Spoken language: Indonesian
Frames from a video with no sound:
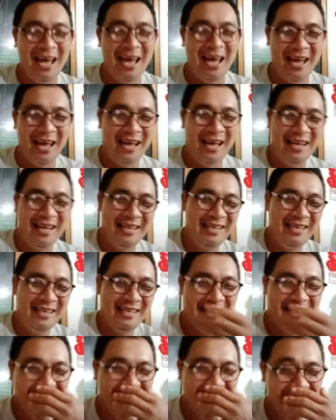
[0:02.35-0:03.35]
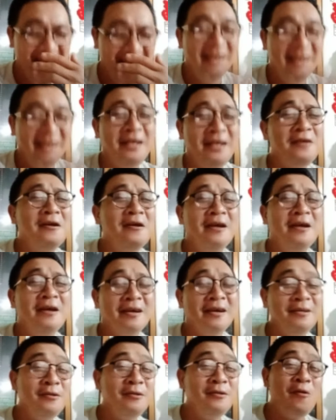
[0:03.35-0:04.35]
iya. dia
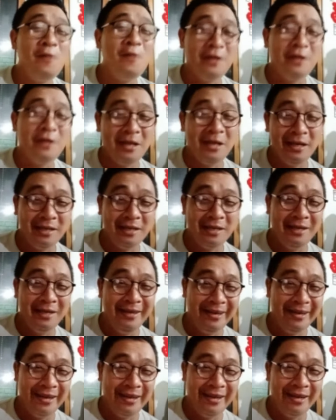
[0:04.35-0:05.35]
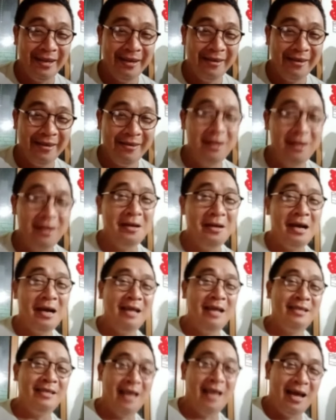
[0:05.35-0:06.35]
kan ngomong dirinya sendiri
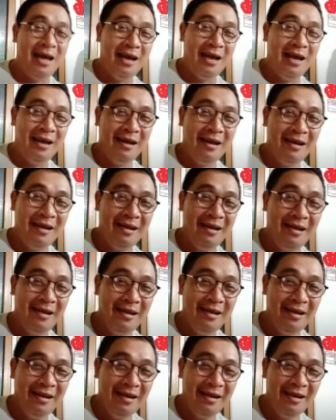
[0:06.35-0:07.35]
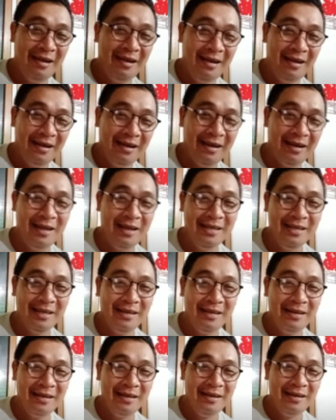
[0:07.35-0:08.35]
dia nggak ngaca ya kan
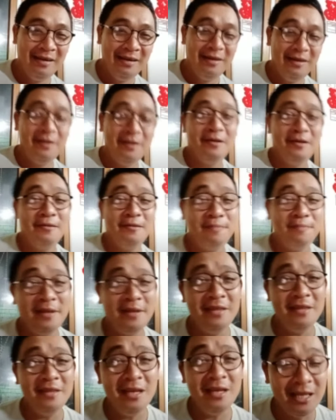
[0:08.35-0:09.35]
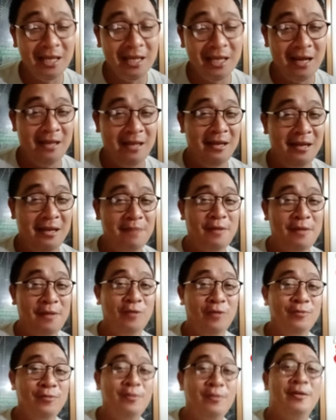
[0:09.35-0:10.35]
pantas nggak di
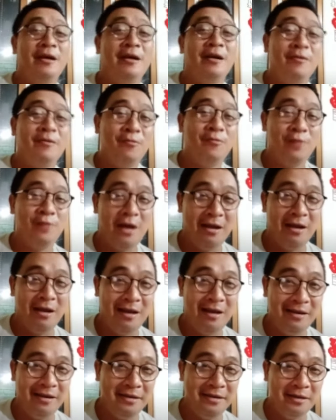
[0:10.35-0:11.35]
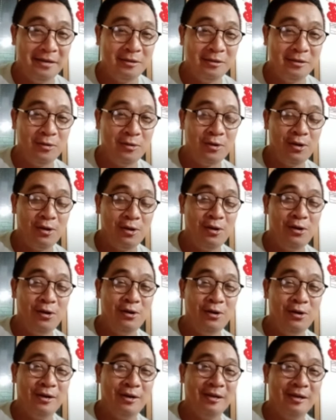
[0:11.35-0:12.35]
depan umum yang ngomong hal-hal yang
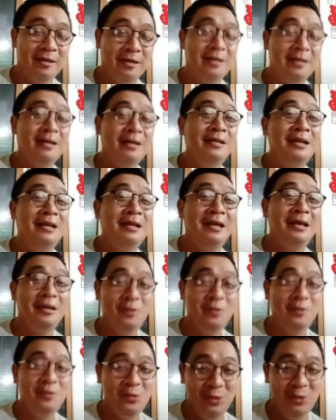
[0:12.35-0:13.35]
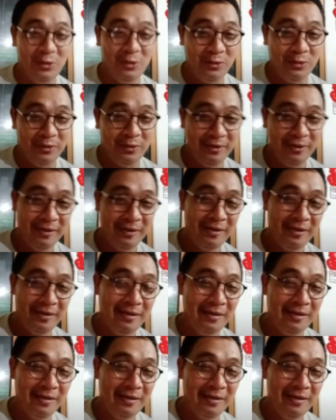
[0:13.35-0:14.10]
jorok kan lihat dulu